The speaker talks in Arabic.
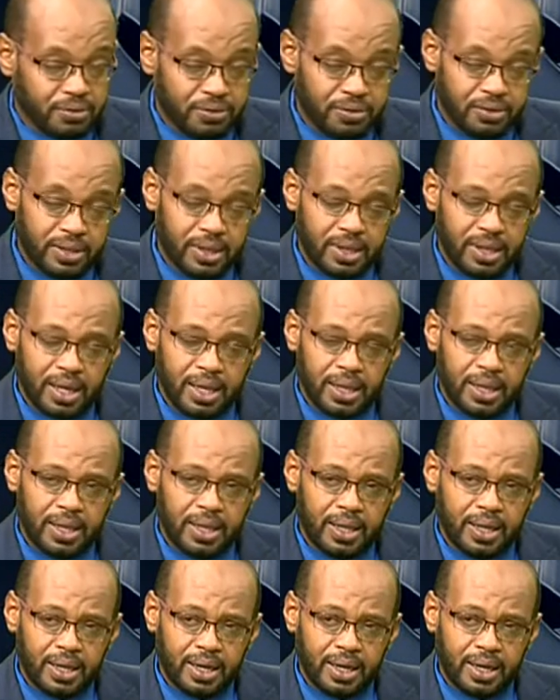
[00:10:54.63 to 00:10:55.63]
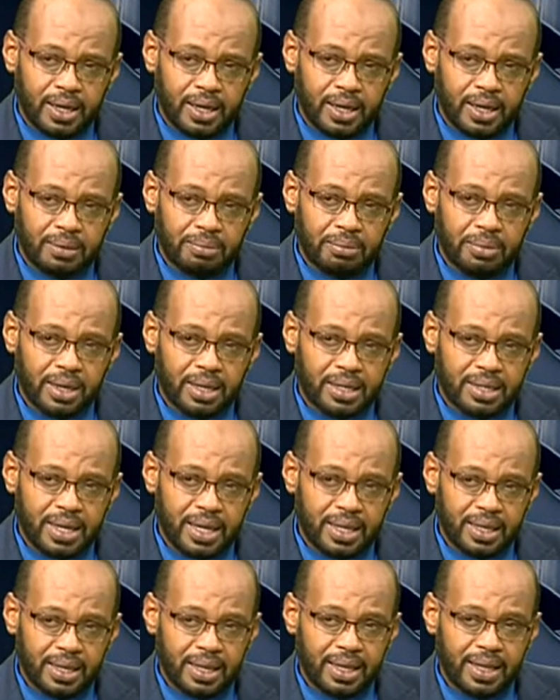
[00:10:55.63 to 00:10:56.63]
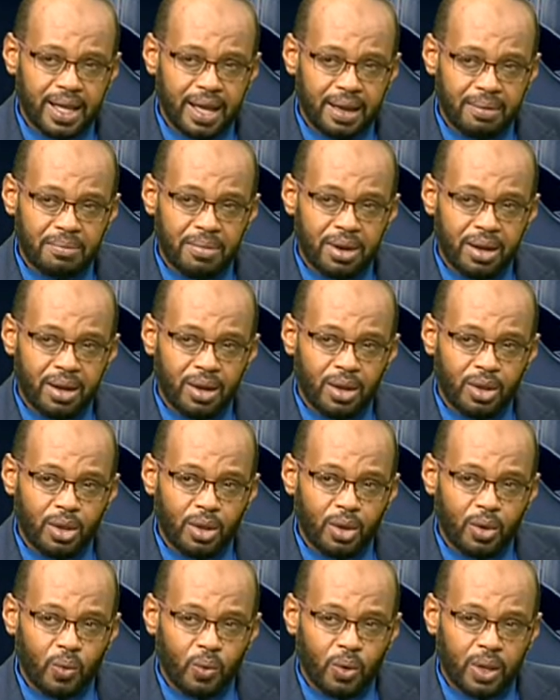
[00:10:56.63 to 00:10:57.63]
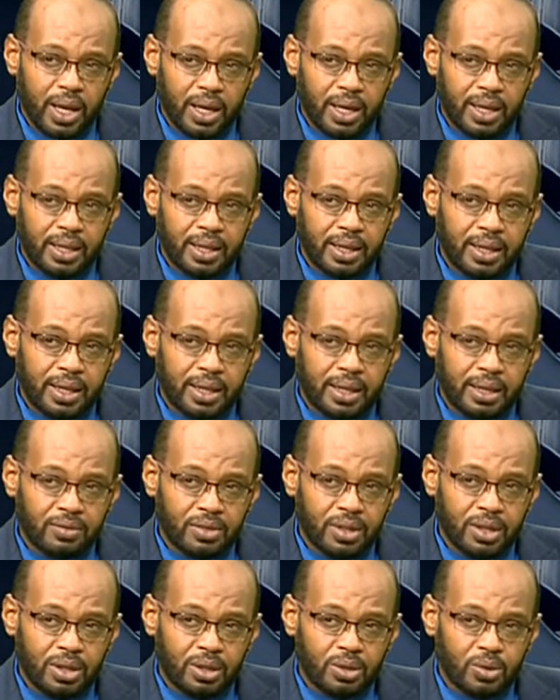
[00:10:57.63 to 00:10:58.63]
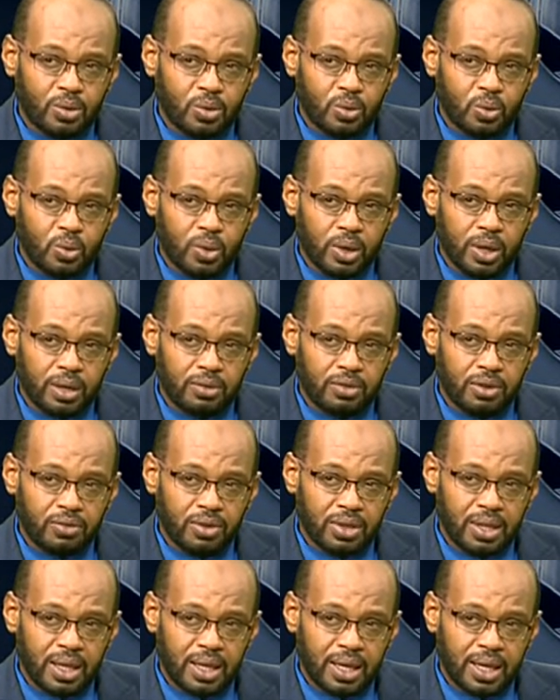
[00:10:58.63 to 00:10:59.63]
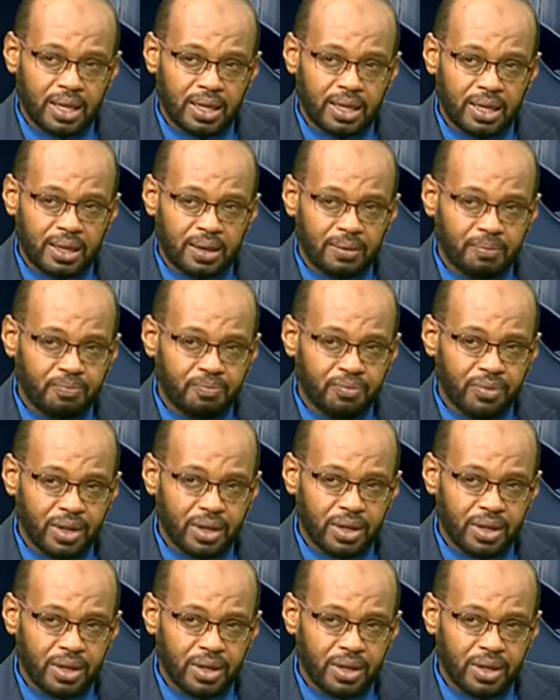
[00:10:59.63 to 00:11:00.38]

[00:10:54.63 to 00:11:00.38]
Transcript: في الميزانيه العامه ولكن انا افتكر انه آه، في الفتره الاخيره آه،